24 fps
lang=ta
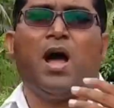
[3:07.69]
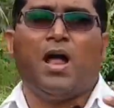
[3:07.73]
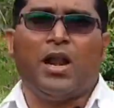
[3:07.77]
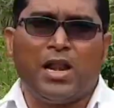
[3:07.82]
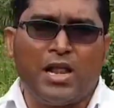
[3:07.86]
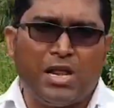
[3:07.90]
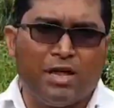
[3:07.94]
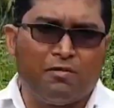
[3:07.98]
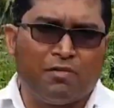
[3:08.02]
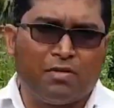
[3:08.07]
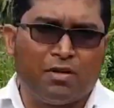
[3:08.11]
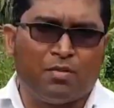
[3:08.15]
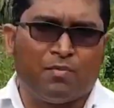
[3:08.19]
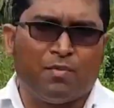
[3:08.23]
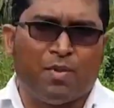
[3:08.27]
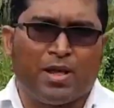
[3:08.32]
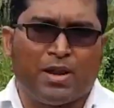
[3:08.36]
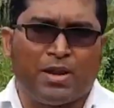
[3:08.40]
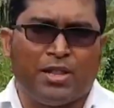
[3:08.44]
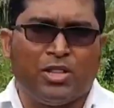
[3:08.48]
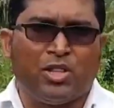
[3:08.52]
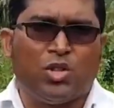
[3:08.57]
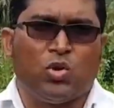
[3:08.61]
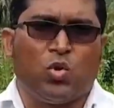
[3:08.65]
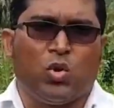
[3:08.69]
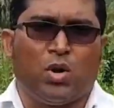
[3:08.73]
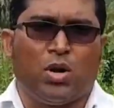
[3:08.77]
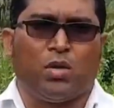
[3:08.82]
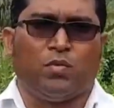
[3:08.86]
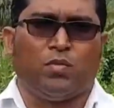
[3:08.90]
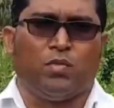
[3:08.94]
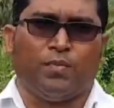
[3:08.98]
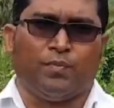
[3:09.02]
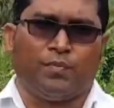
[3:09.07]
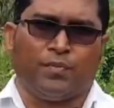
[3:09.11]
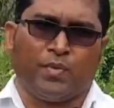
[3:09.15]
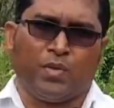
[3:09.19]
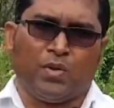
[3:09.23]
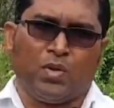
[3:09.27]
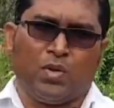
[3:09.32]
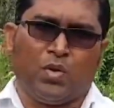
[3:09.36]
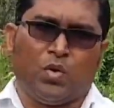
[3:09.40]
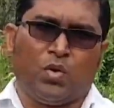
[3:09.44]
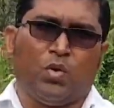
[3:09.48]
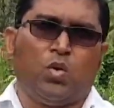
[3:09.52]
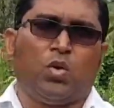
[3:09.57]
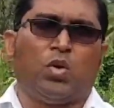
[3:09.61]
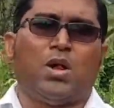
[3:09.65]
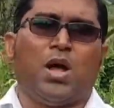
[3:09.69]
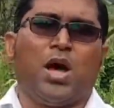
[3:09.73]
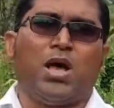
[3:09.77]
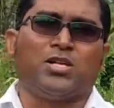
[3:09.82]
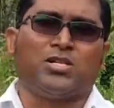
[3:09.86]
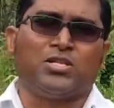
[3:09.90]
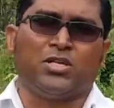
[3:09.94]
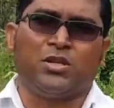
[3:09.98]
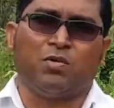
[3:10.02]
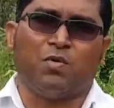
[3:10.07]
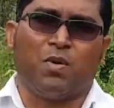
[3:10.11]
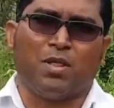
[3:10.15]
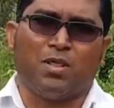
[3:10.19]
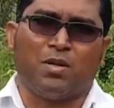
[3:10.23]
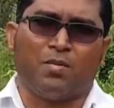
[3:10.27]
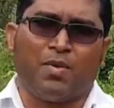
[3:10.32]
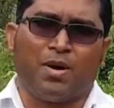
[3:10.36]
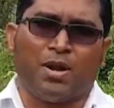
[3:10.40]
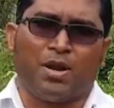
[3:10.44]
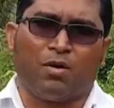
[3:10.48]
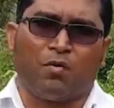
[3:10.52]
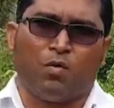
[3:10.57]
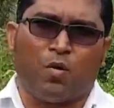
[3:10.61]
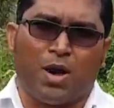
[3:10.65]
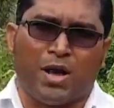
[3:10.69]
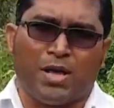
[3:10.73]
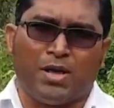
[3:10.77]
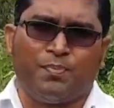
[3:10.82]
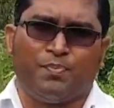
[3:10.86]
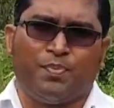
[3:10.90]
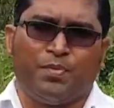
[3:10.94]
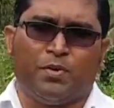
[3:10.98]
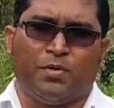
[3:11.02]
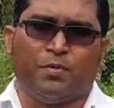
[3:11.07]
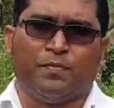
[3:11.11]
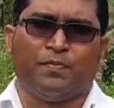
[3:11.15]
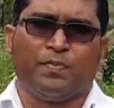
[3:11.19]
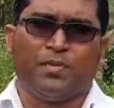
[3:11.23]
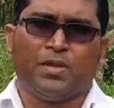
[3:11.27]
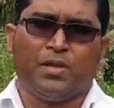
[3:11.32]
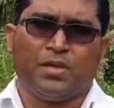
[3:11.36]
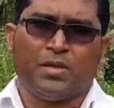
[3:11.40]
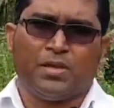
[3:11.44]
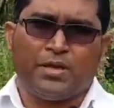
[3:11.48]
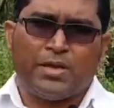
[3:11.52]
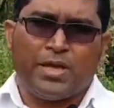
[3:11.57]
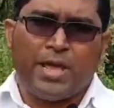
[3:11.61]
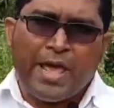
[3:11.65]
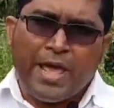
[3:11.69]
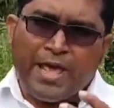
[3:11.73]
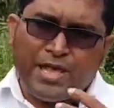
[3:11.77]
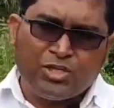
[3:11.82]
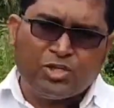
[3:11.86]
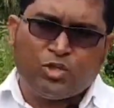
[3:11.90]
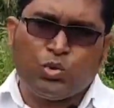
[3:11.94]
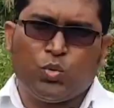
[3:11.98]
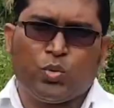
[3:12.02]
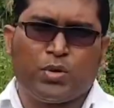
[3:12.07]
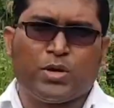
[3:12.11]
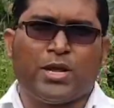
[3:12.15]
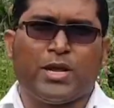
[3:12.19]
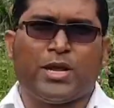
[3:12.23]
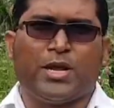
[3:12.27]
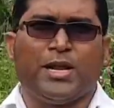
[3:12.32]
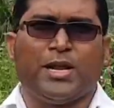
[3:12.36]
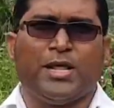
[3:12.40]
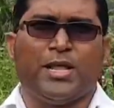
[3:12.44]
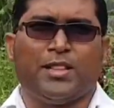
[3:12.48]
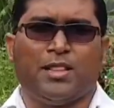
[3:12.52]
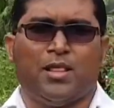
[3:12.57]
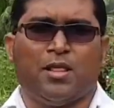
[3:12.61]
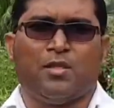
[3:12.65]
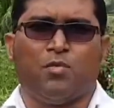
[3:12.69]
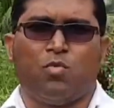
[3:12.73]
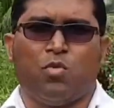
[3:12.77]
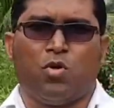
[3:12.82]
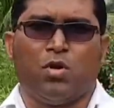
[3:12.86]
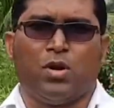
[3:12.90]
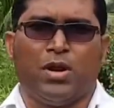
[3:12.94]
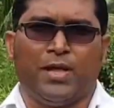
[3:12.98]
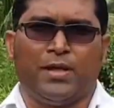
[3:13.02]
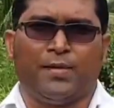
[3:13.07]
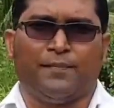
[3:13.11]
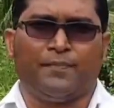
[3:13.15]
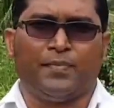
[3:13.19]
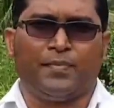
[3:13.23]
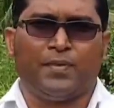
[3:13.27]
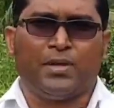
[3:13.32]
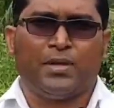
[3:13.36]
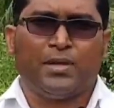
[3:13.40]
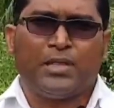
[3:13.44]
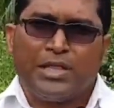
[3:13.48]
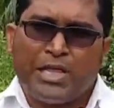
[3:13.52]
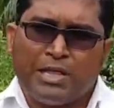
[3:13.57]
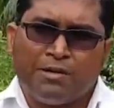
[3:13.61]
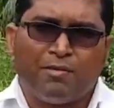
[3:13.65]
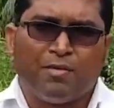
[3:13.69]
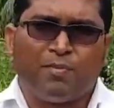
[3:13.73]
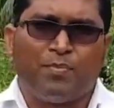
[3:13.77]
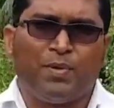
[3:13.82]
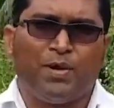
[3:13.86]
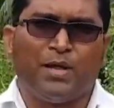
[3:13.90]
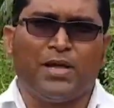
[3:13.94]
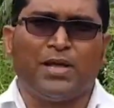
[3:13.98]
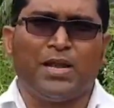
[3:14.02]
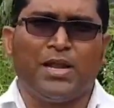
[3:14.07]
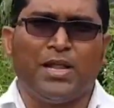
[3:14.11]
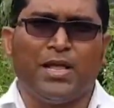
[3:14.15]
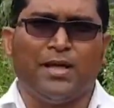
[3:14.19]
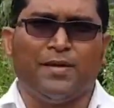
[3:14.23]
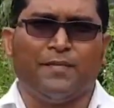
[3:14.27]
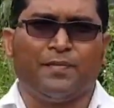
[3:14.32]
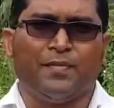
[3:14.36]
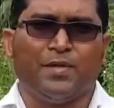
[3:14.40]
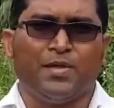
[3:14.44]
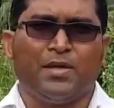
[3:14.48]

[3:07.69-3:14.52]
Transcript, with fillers: அனைவரும் அறிந்து கொள்ளவும் ஒரு ஆசீர்வாதமான வாய்ப்பு இயேசுவுக்கு கிடைத்தது போல தெய்வ பிள்ளைகளே